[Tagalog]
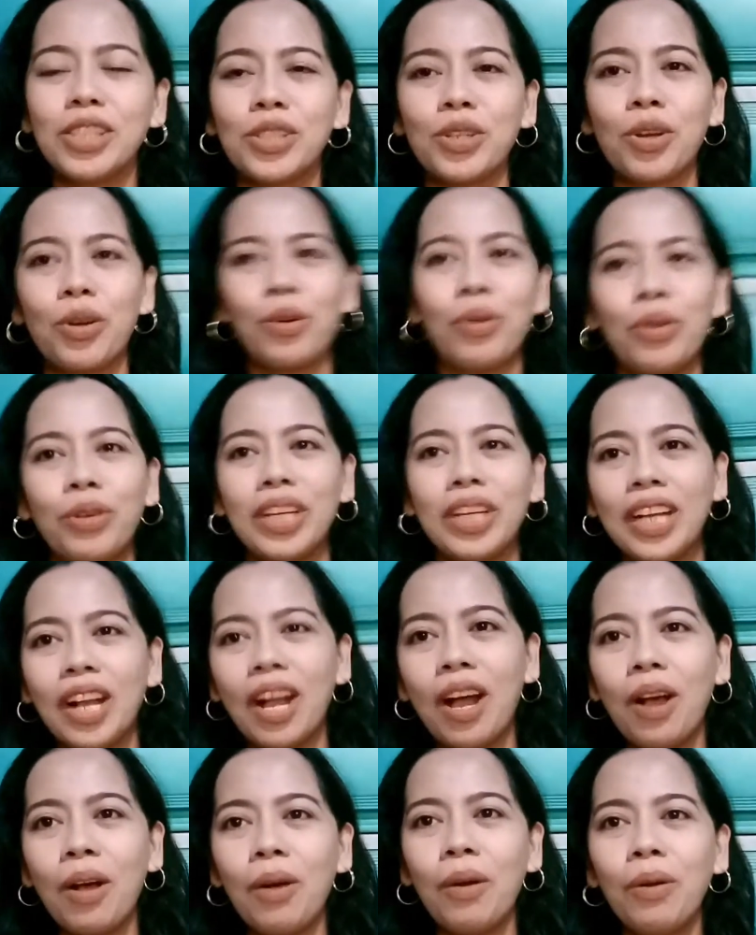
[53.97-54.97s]
So, kung
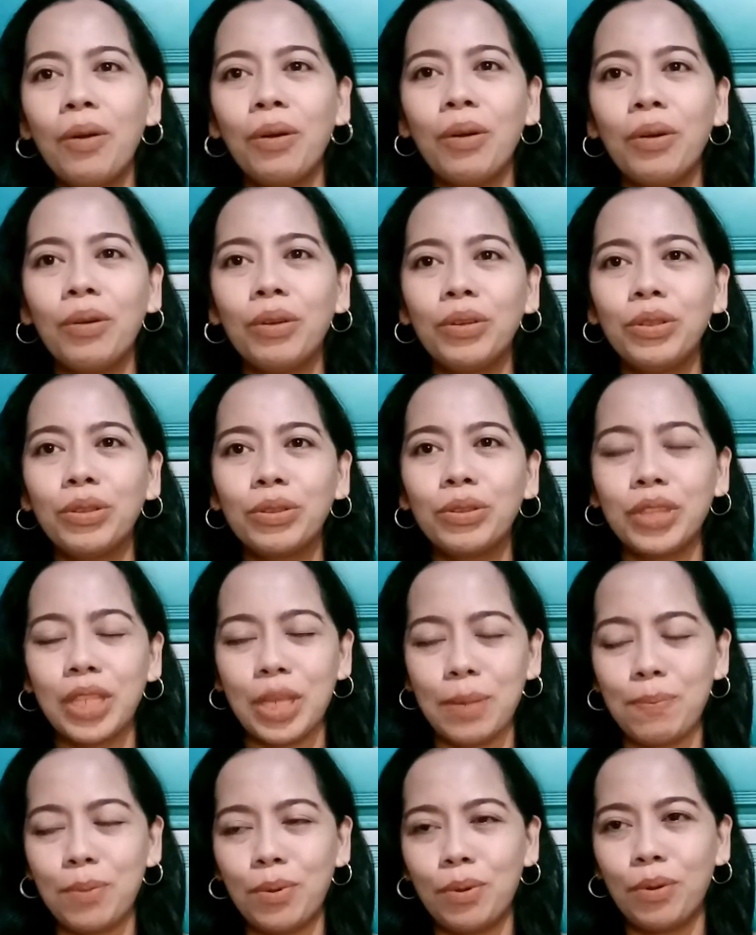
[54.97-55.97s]
ikaw, yung
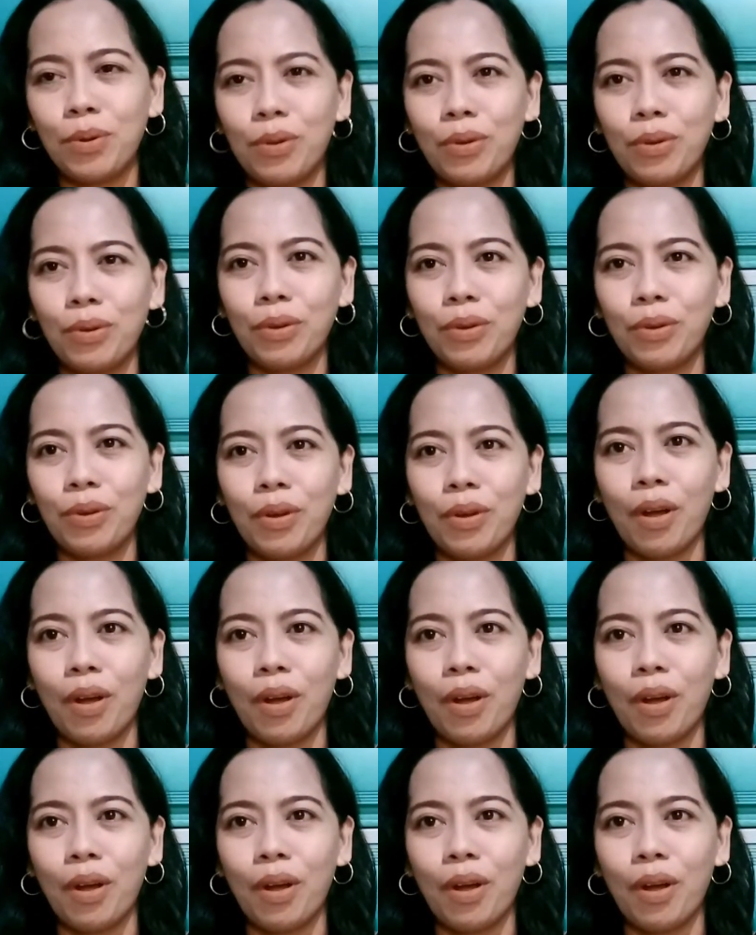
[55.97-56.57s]
tipong